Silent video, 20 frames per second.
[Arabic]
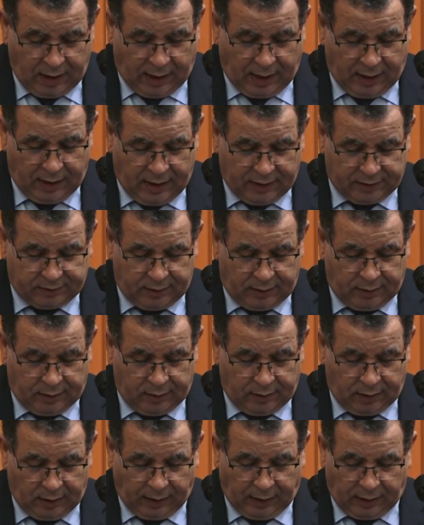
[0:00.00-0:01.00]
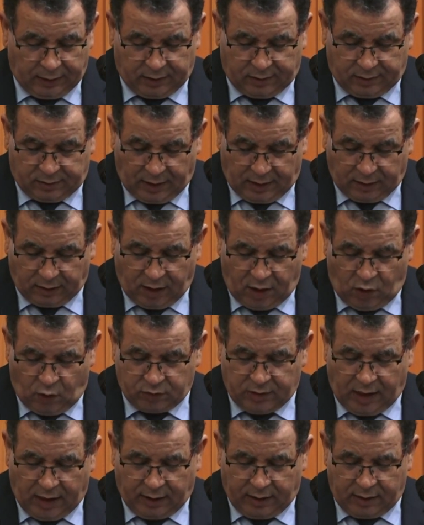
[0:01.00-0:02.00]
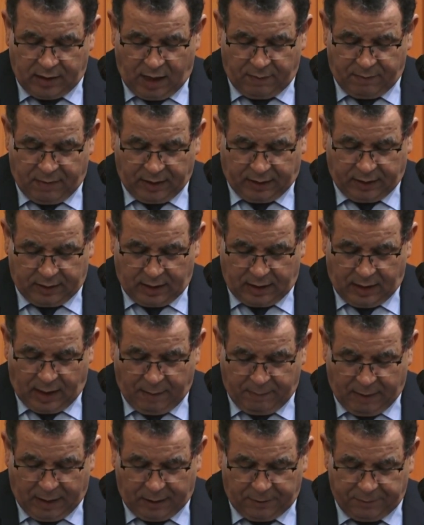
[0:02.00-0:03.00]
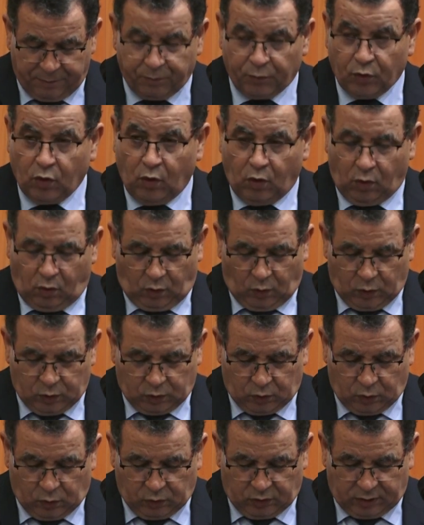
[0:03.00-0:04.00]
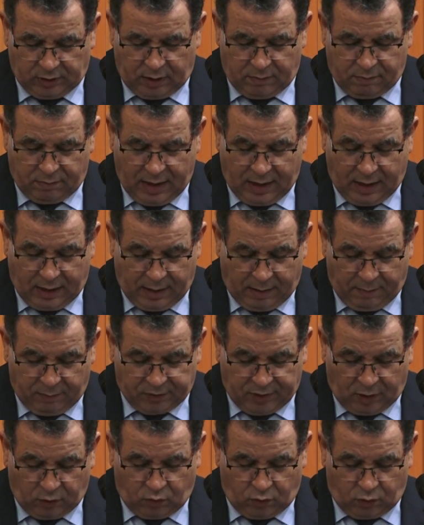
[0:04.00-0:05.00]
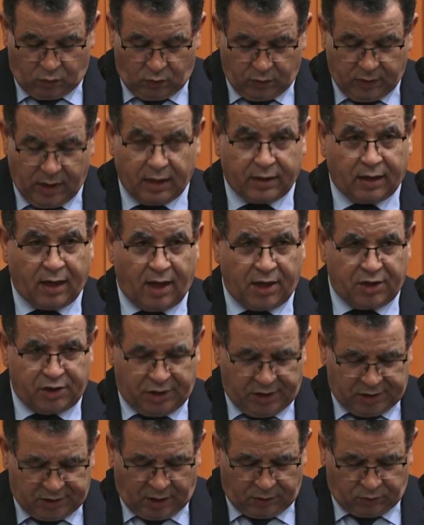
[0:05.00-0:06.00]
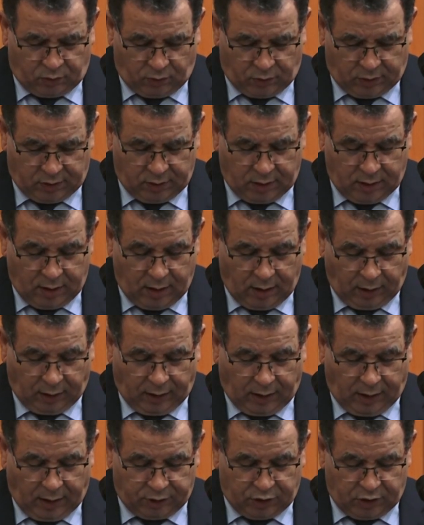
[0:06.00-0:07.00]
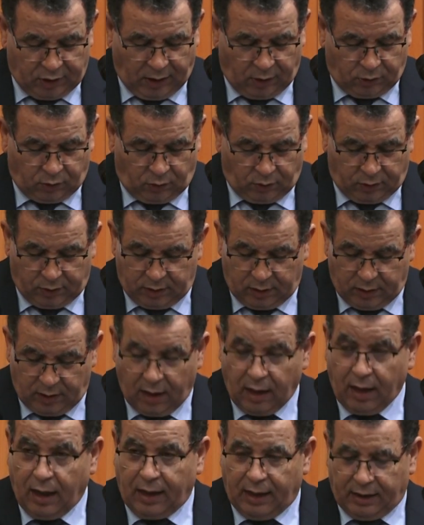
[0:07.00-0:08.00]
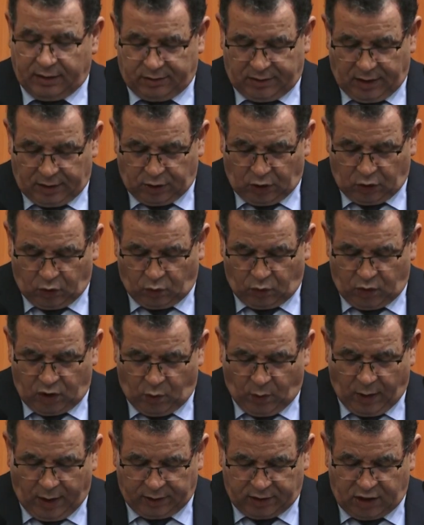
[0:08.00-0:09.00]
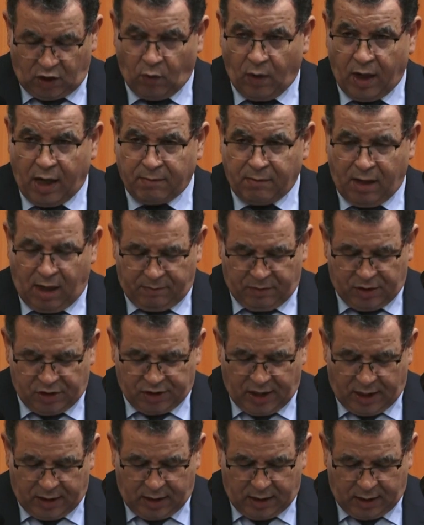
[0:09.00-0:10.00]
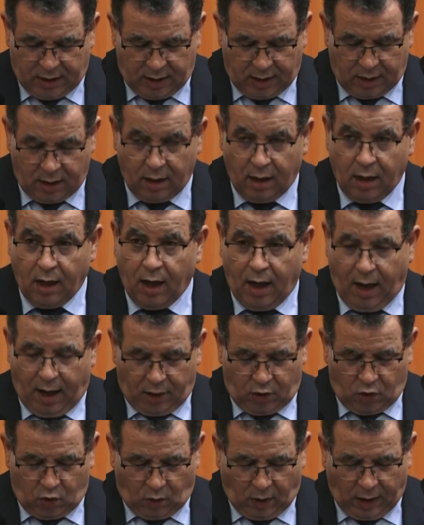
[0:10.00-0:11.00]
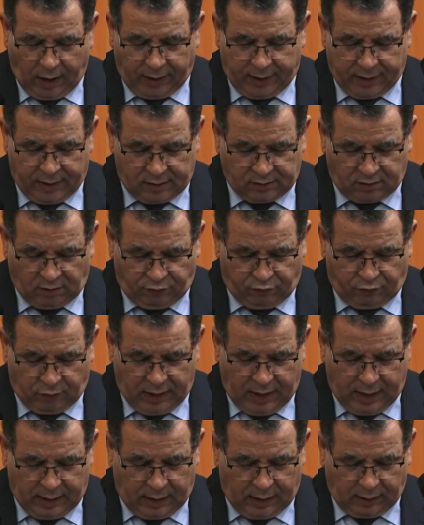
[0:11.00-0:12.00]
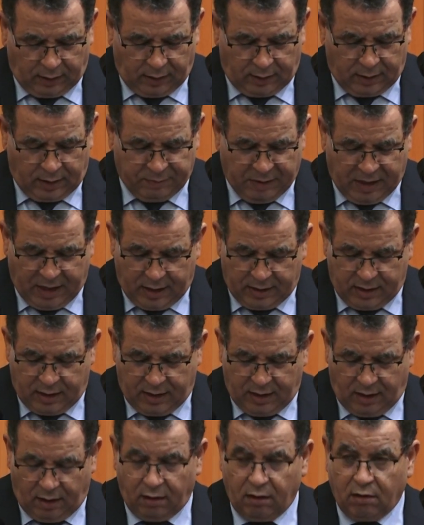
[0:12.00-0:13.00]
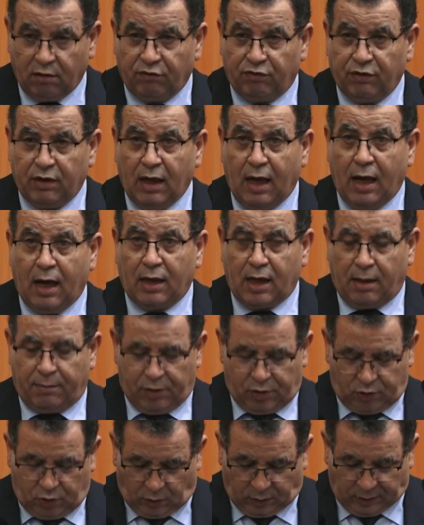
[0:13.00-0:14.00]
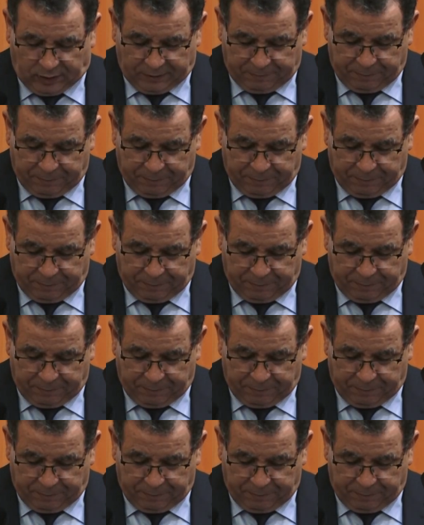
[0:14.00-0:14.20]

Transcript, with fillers: التي قد تقع داخل أماكن العمل خصوصا ما لم تكن هناك أجهزة قادرة على التدخل واحتواء ما من شأنه أن يعكر صف العلاقة المهنية في عالم الشغل